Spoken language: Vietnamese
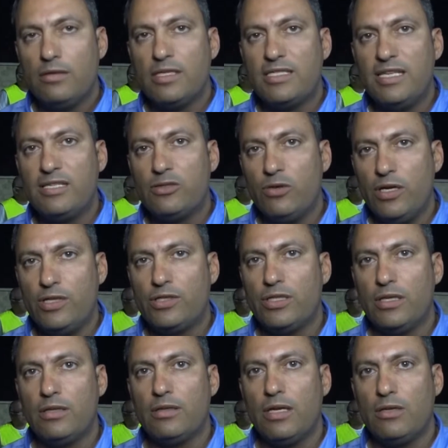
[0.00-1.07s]
khiến cho người dân
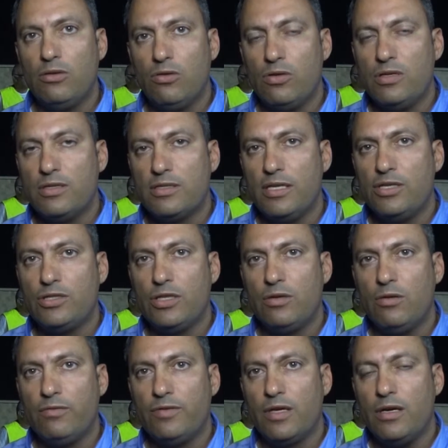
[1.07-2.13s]
Gaza lâm vào
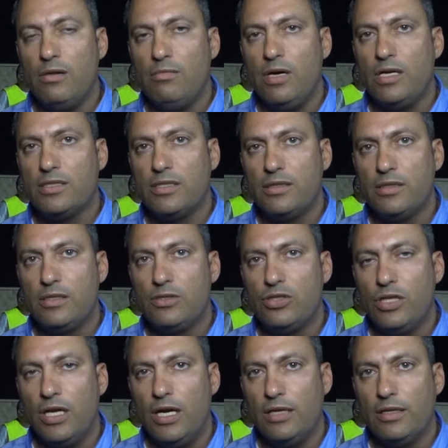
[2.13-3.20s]
cảnh sống thiếu
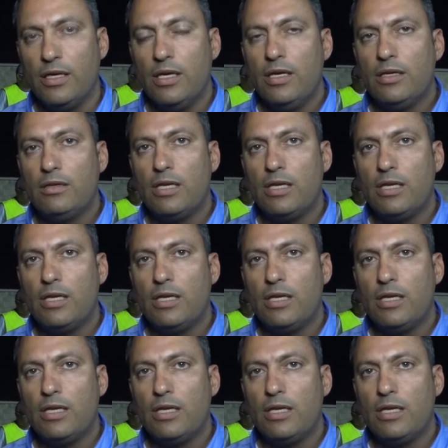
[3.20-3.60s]
thốn, lầm